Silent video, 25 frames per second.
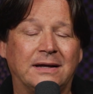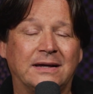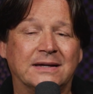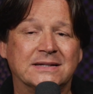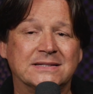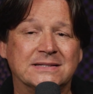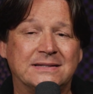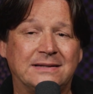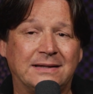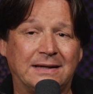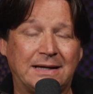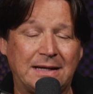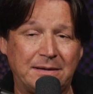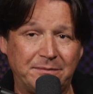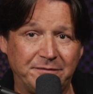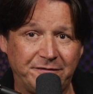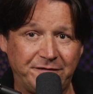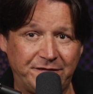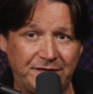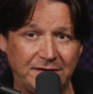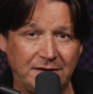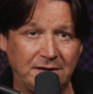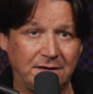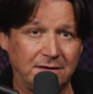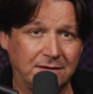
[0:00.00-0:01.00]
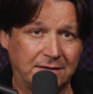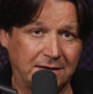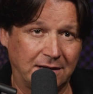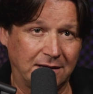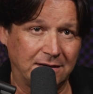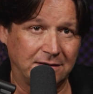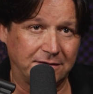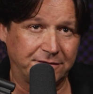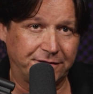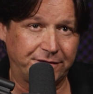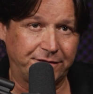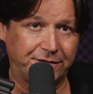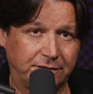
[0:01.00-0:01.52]
extrem viel
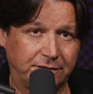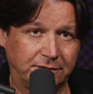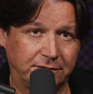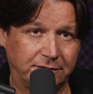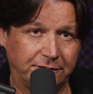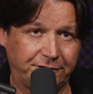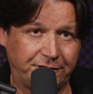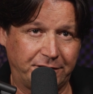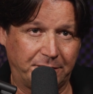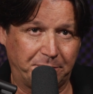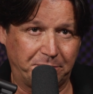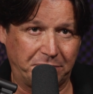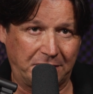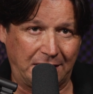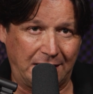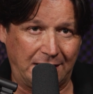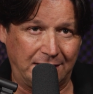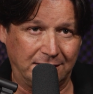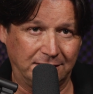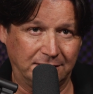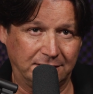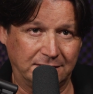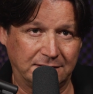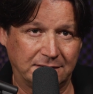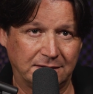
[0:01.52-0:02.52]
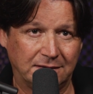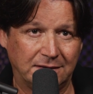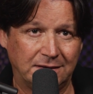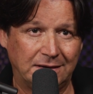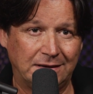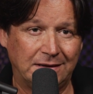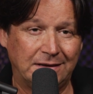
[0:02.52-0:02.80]
Geld verbrannt,